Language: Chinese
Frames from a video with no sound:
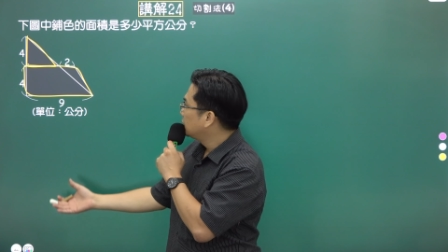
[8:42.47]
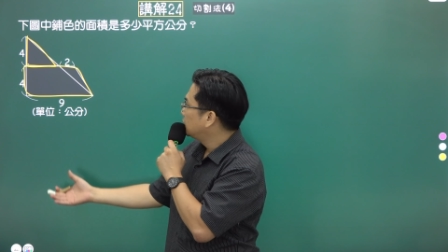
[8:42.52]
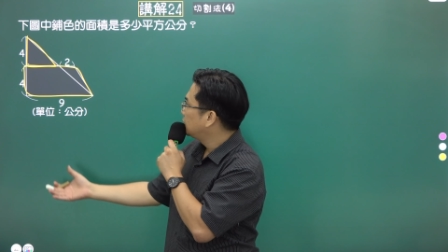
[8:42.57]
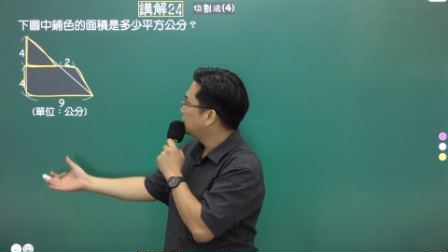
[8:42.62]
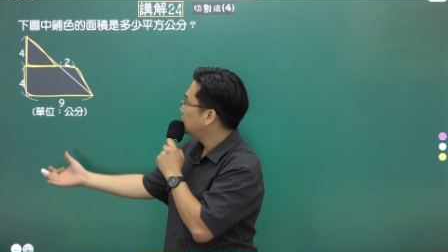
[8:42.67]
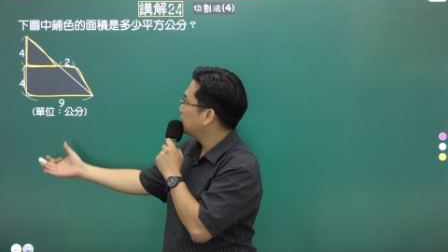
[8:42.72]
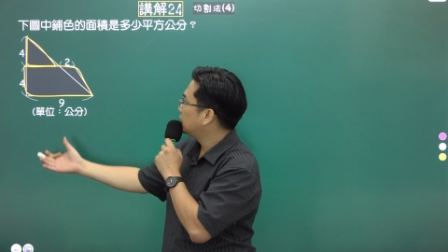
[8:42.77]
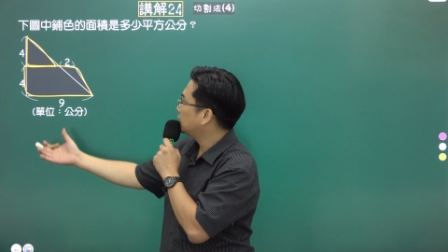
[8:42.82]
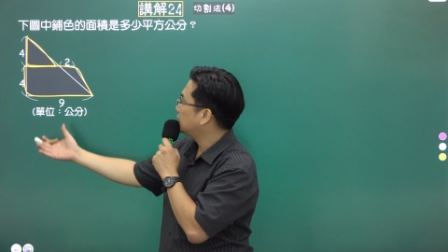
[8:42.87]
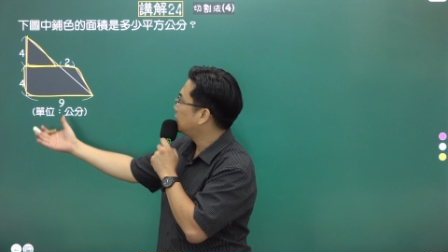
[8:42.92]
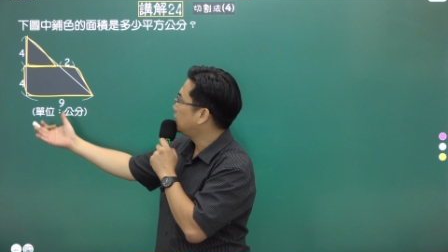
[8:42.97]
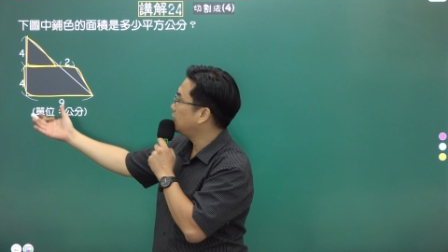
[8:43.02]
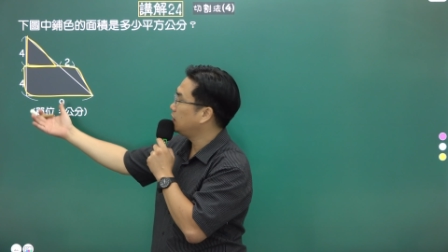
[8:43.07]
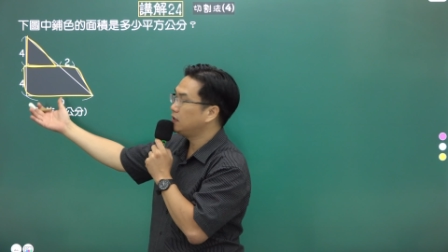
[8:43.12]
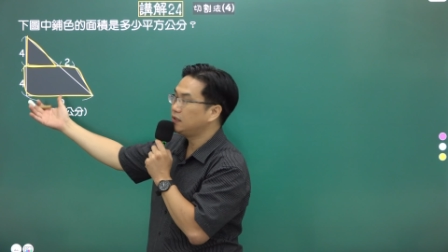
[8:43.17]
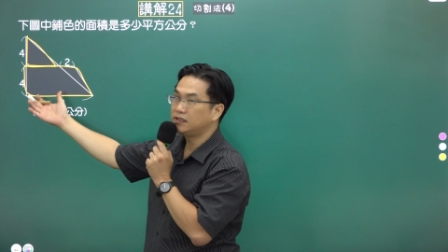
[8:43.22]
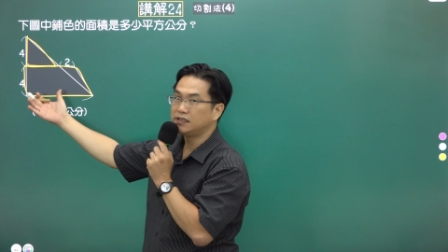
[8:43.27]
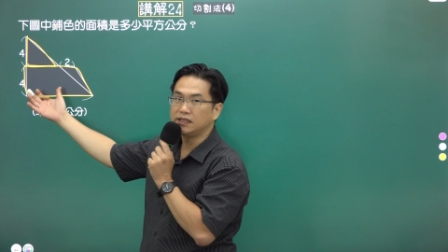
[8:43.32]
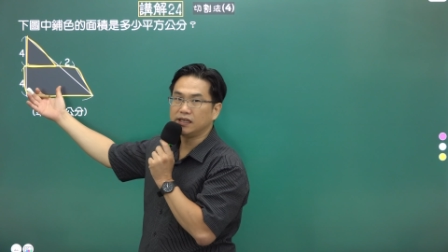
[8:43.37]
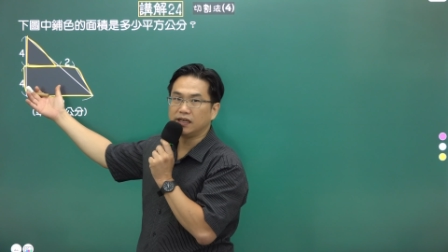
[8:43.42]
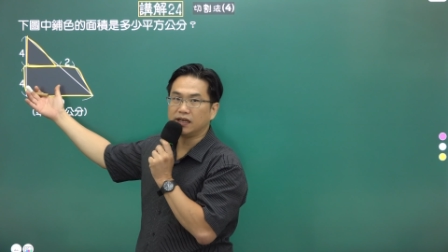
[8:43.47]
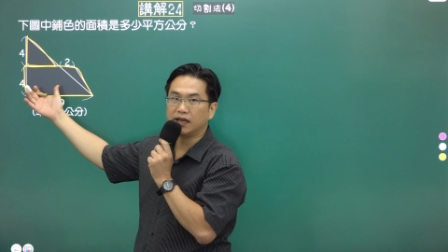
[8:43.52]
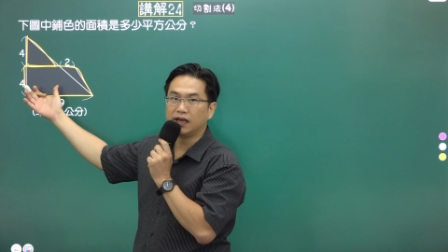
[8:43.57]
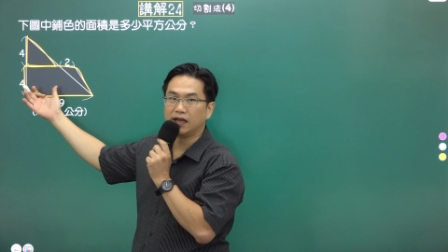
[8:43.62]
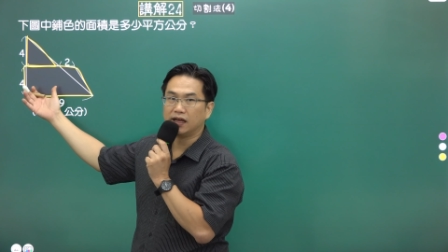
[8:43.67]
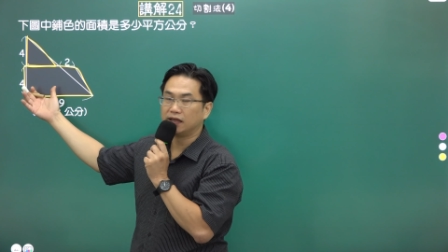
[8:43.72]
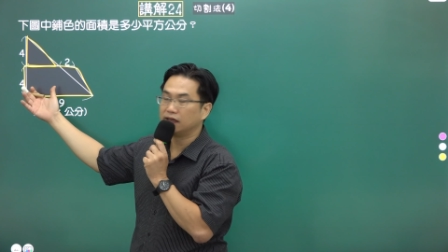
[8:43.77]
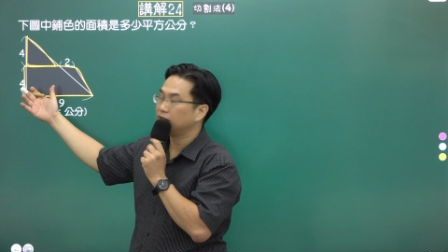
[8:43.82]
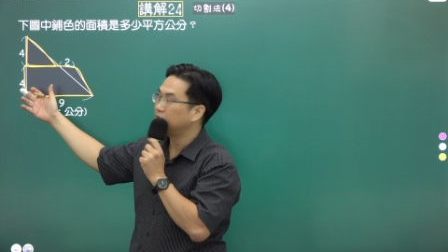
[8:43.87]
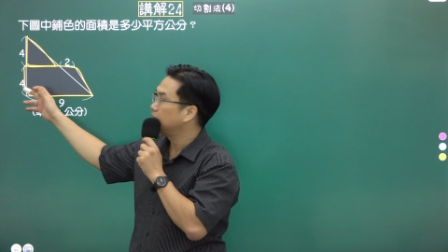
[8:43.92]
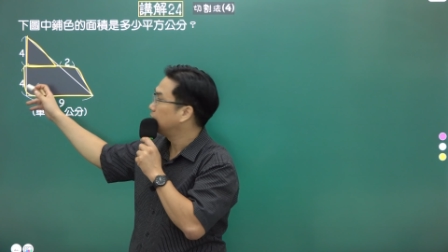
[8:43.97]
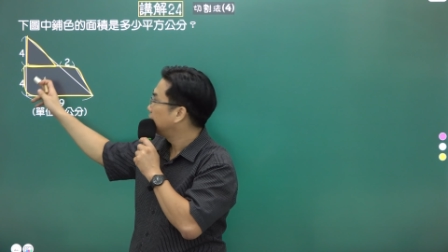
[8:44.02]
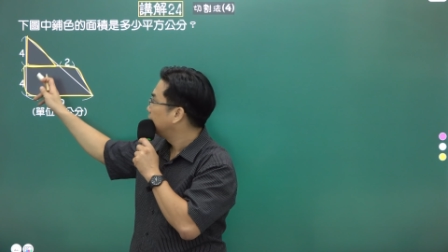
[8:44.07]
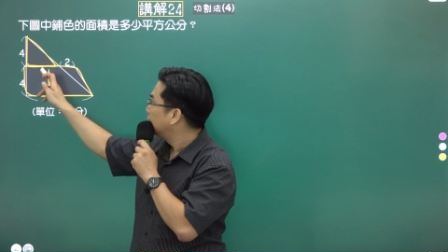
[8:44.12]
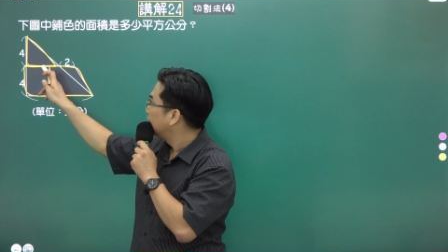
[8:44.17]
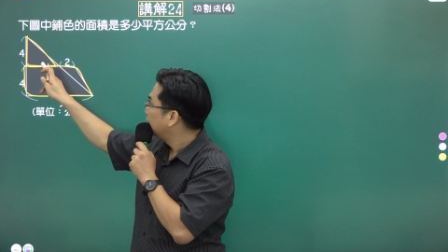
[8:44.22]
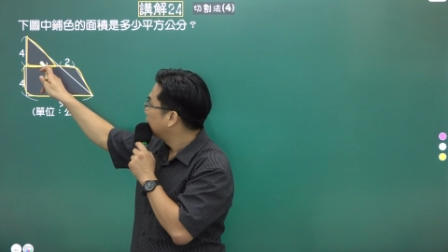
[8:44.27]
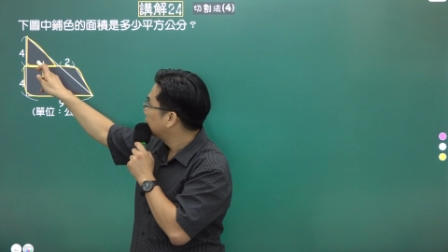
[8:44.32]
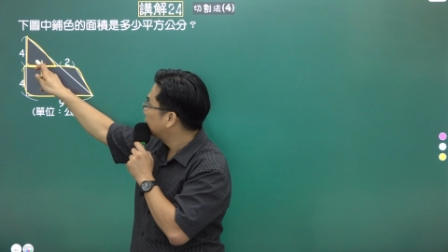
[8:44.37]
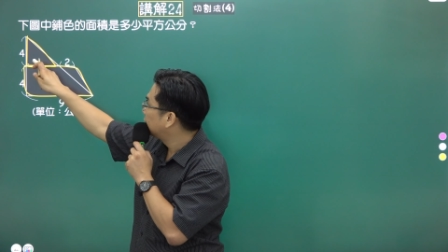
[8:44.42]
这个梯形啊
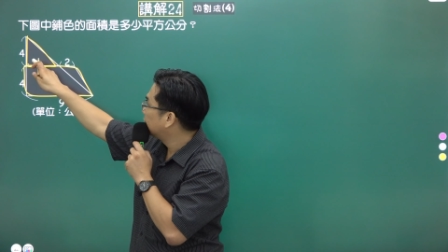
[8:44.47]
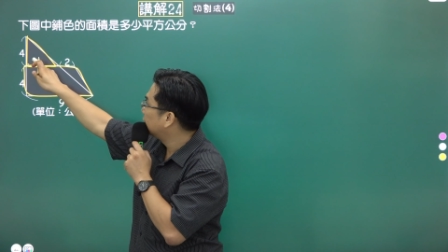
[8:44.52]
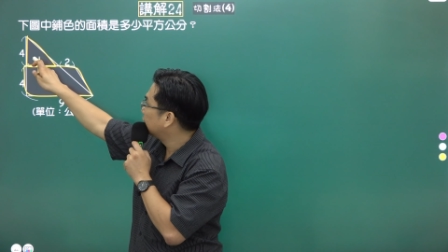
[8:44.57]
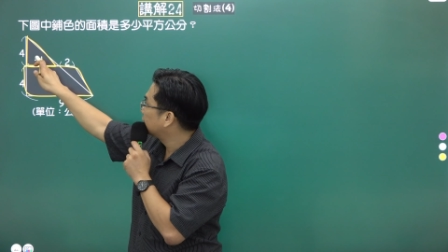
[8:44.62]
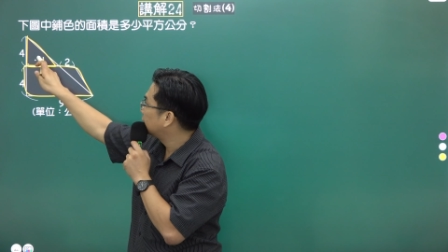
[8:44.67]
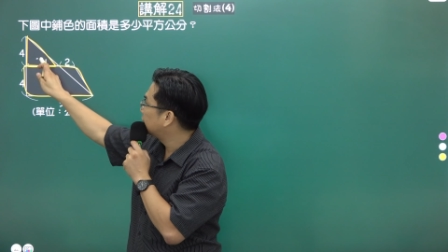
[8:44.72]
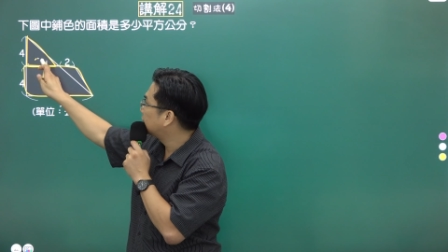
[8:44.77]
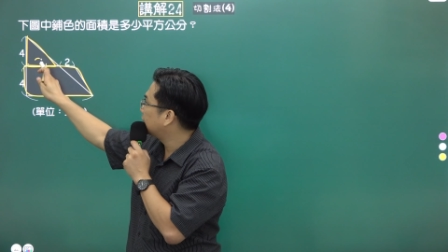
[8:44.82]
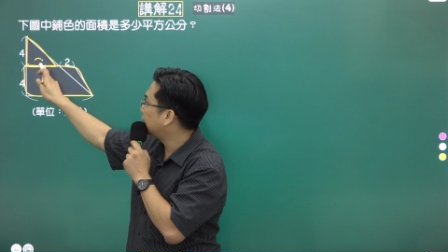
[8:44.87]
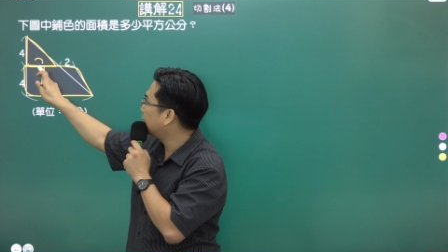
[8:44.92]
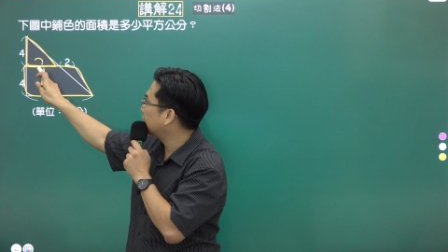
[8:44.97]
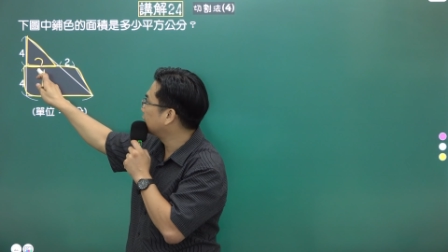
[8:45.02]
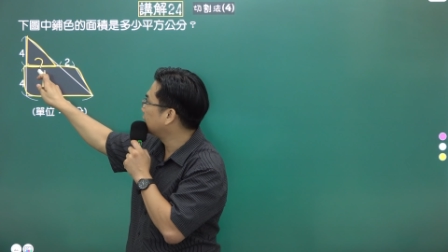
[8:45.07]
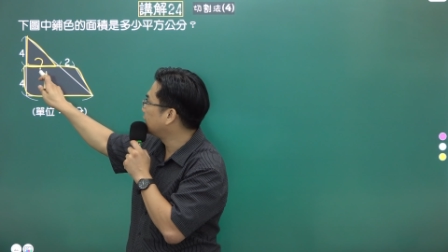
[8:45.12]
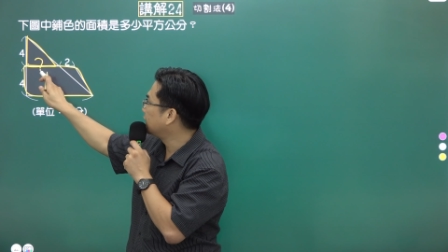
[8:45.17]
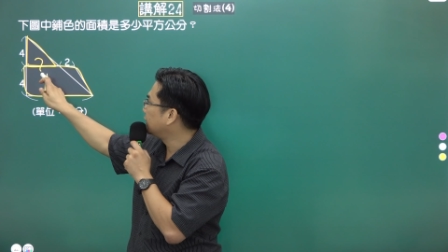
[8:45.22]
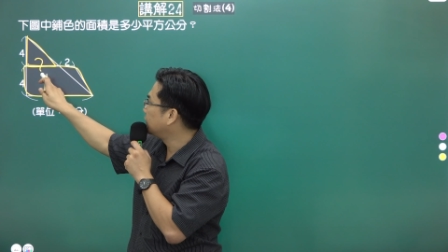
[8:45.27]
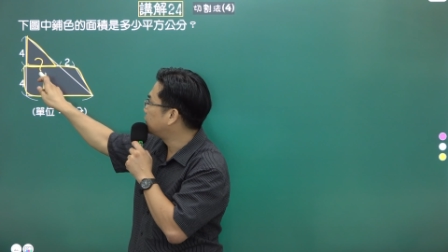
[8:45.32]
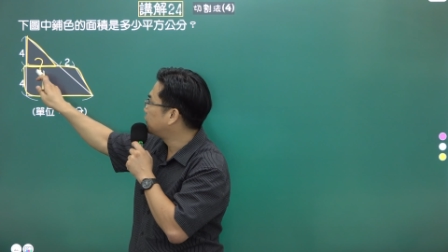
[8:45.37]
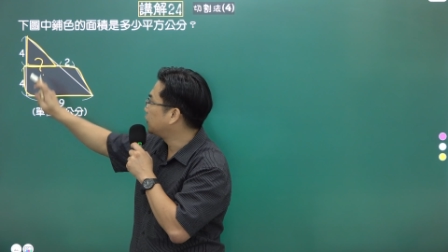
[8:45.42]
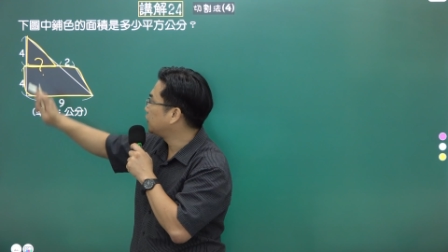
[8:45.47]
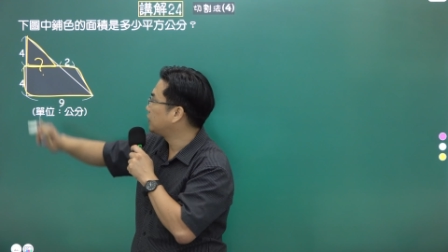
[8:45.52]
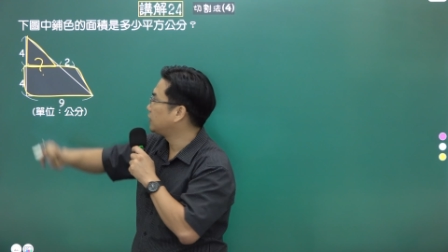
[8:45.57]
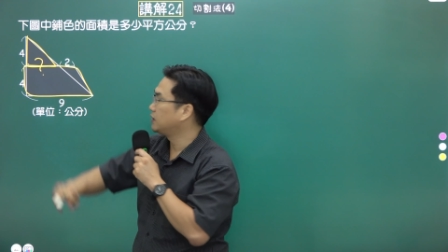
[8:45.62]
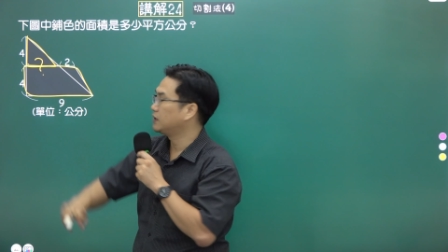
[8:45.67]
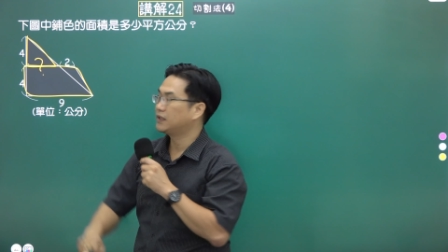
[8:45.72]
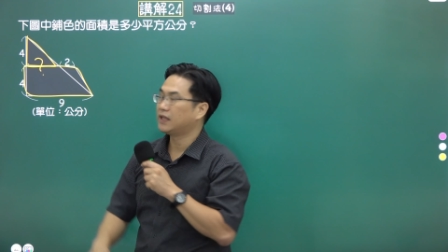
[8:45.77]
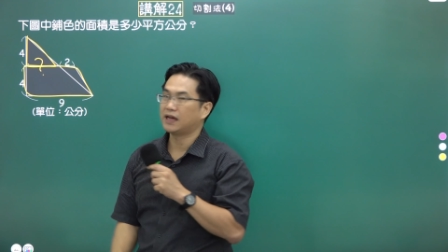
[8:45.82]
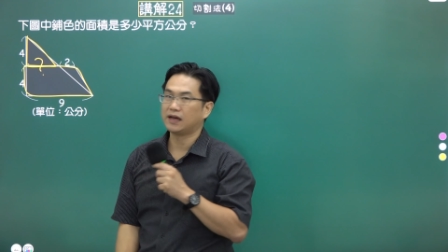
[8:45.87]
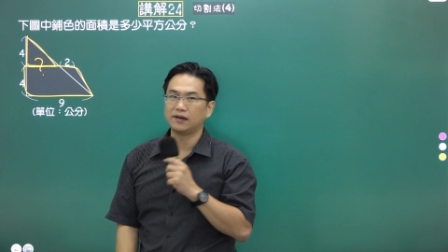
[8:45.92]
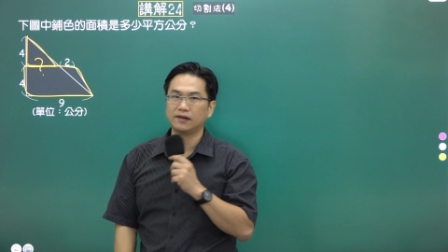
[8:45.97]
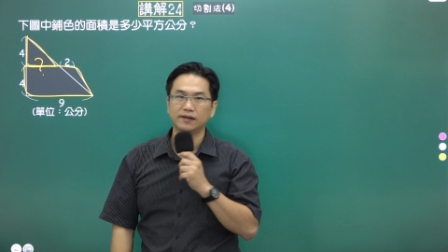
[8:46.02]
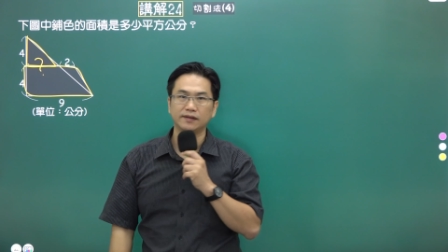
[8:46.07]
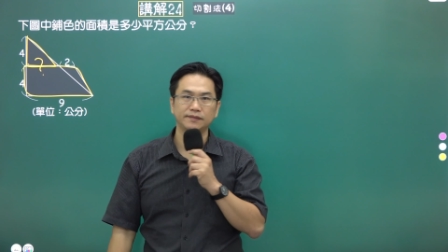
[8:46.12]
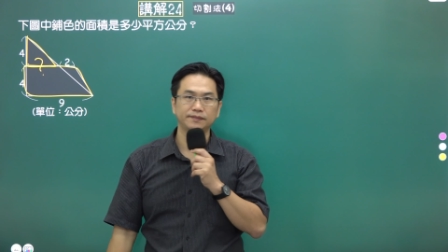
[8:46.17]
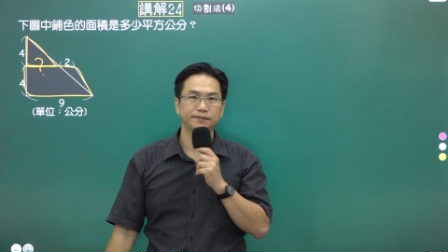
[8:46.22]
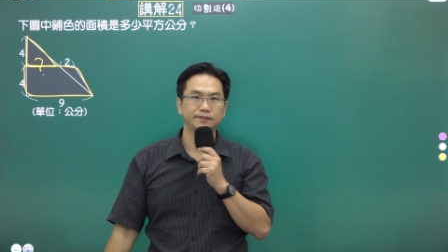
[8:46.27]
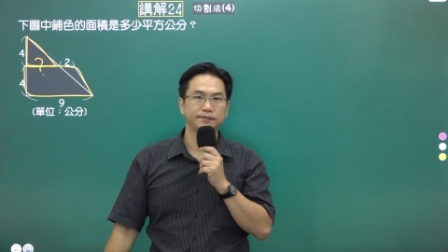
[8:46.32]
的上底不知道，